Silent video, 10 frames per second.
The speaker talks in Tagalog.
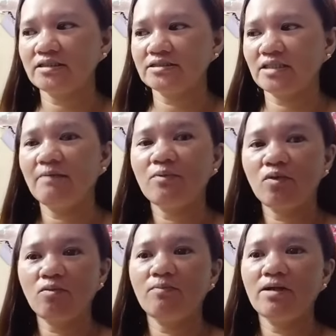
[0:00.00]
is
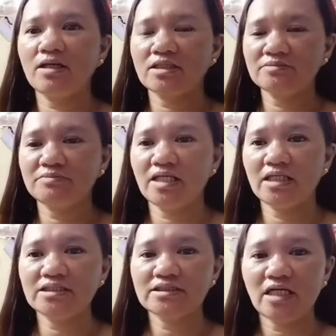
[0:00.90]
nakapromo pala tapos
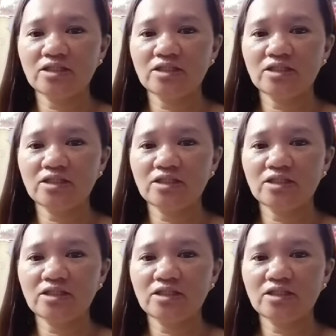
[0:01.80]
binayad sa akin